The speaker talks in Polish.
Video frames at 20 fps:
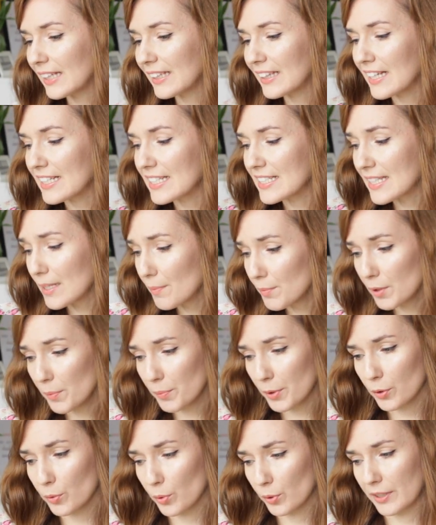
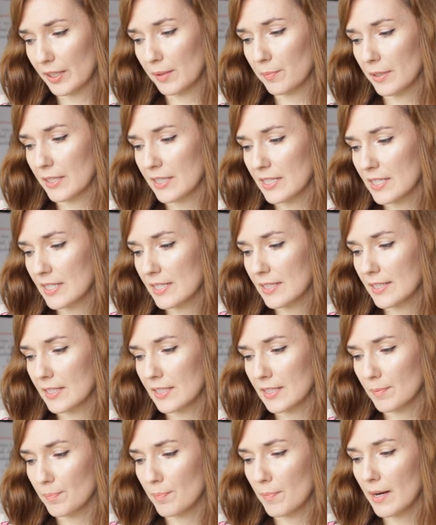Następnym produktem jest
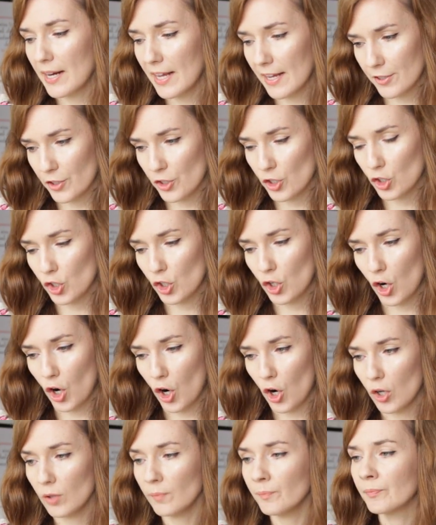e,
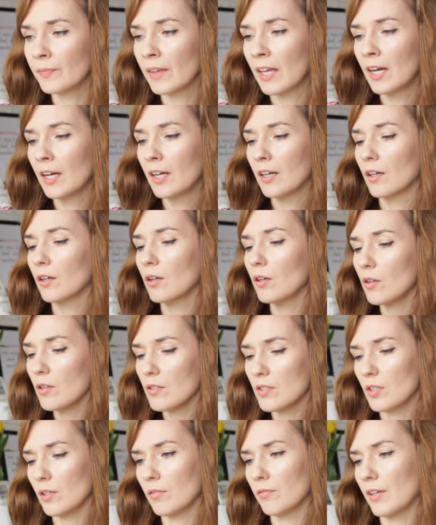mleczko
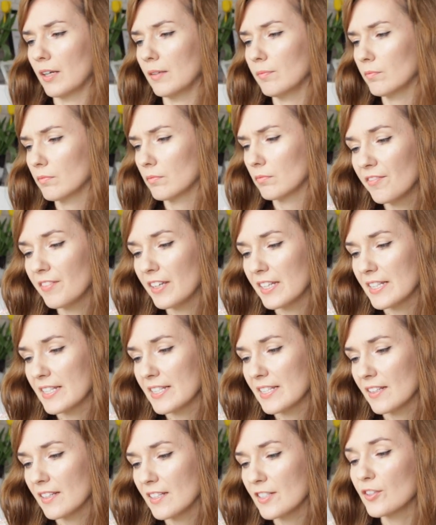kokosowe,
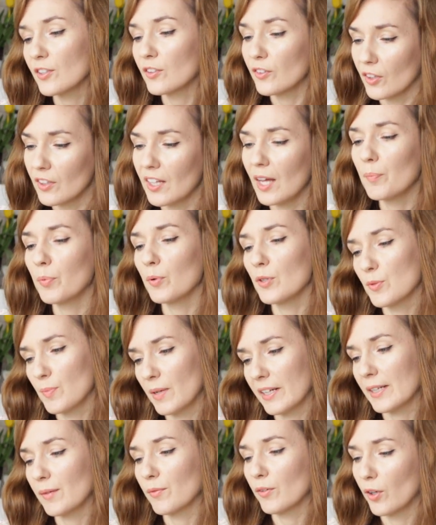więc jest to, to napój z
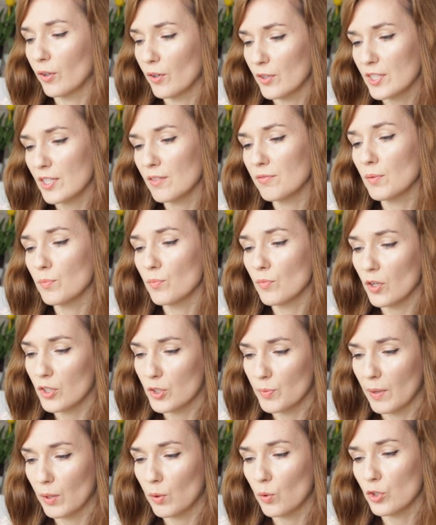mlekiem kokosowym o
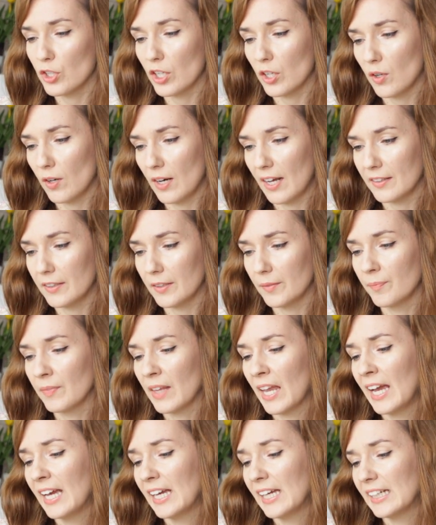smaku czekolady.
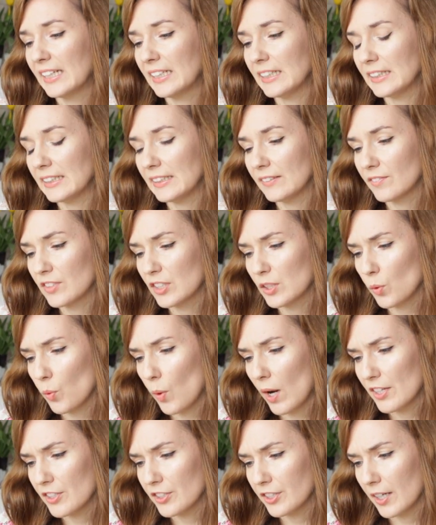W
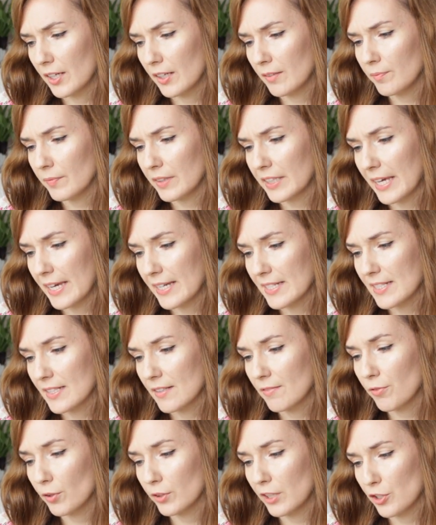składzie
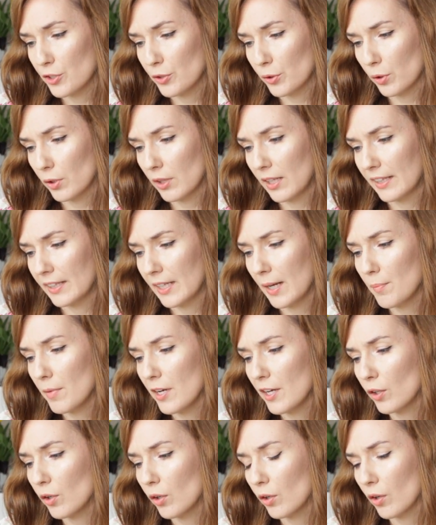jest woda źródlana,
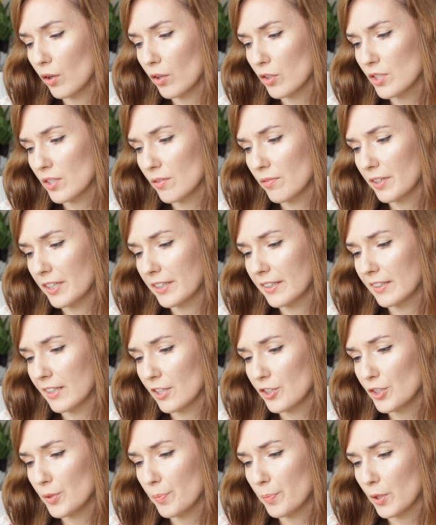mleko kokosowe
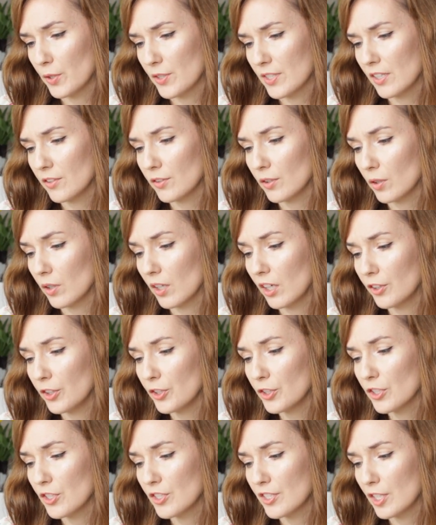11%,
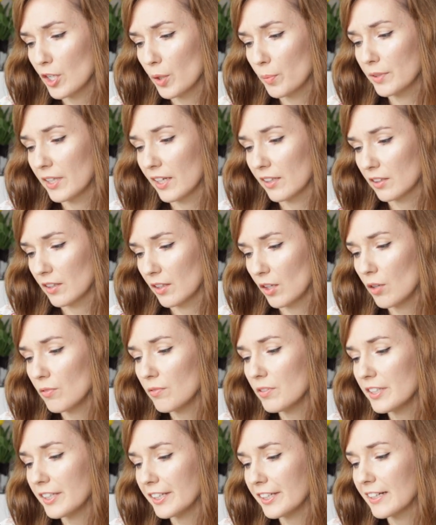organiczny syrop
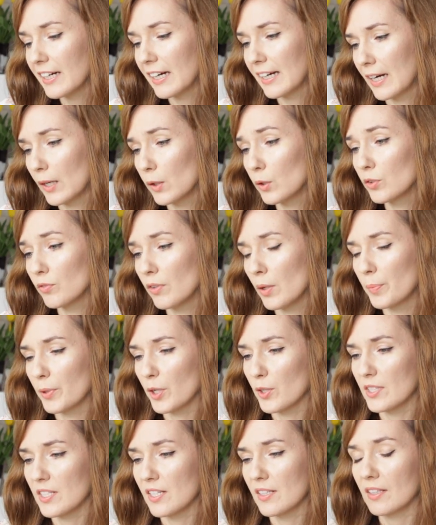daktylowy i kakao
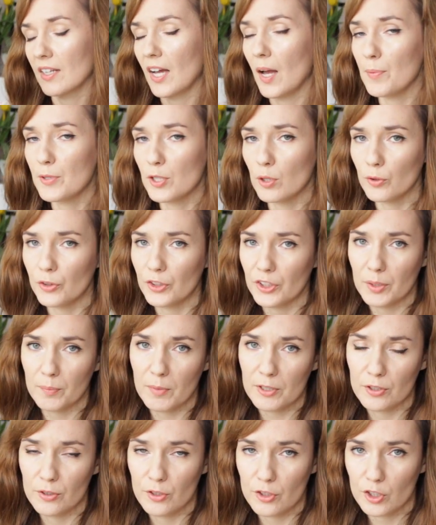2%. Absolutnie nie
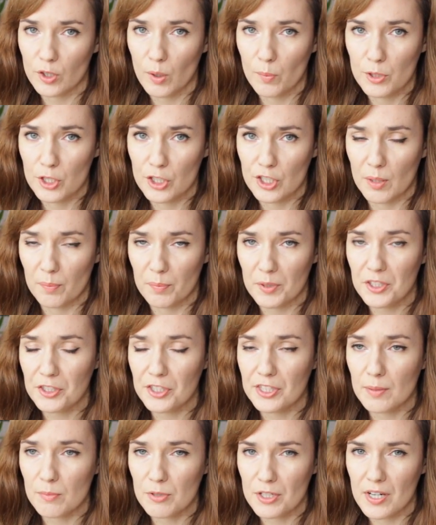ma się do czego
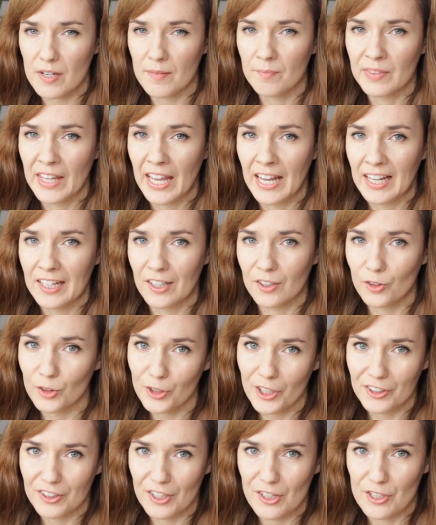przyczepić, z tym, że
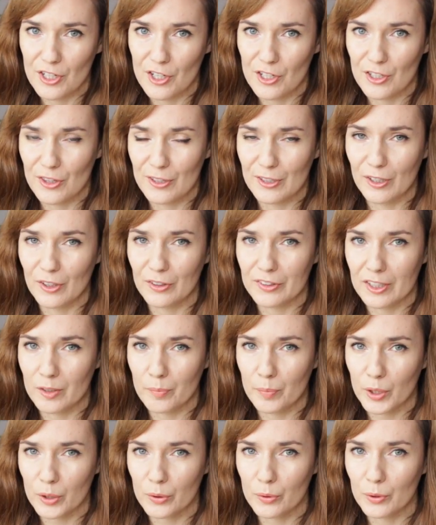do jednej rzeczy tylko
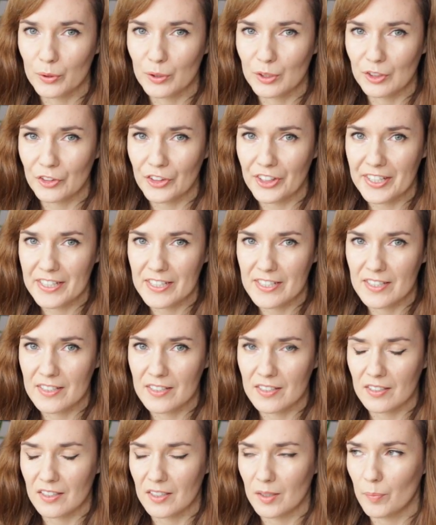ten produkt nie
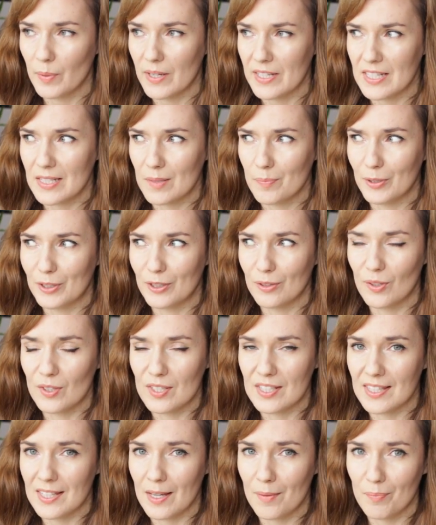jest chyba zbyt
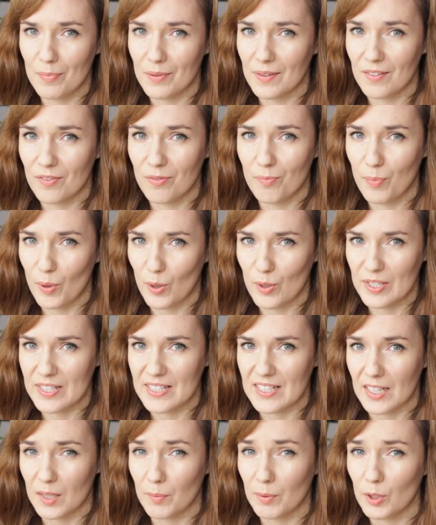dostępny w
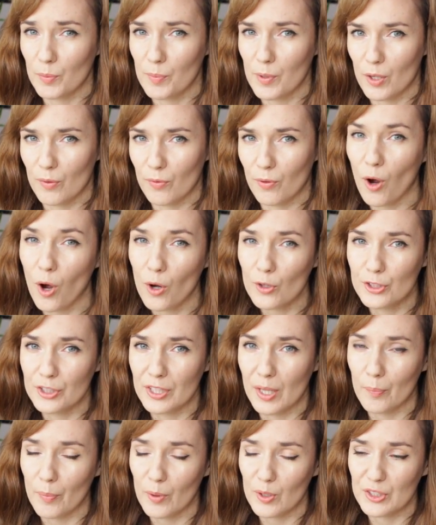Polsce. Chyba dopiero wchodzi
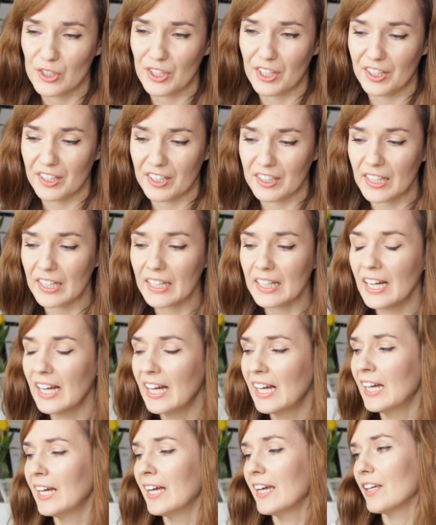na polski rynek
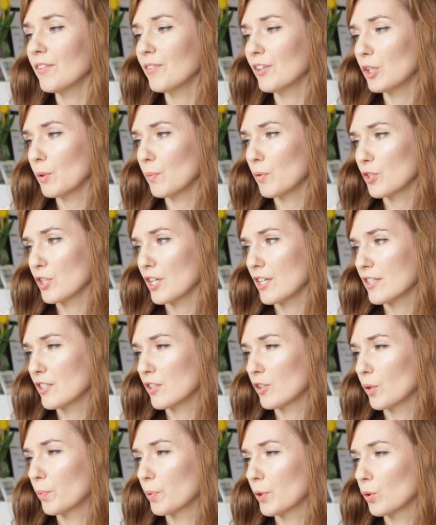i wiadomo, że
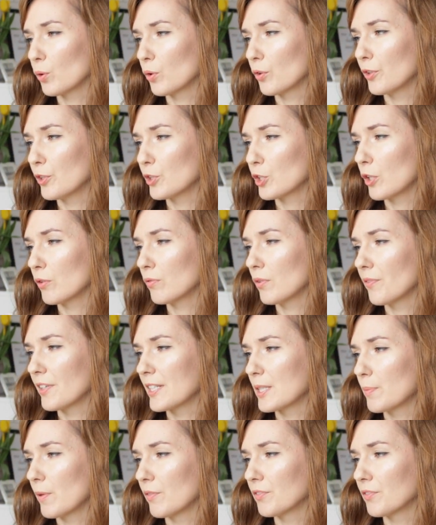jest to produkt niszowy, więc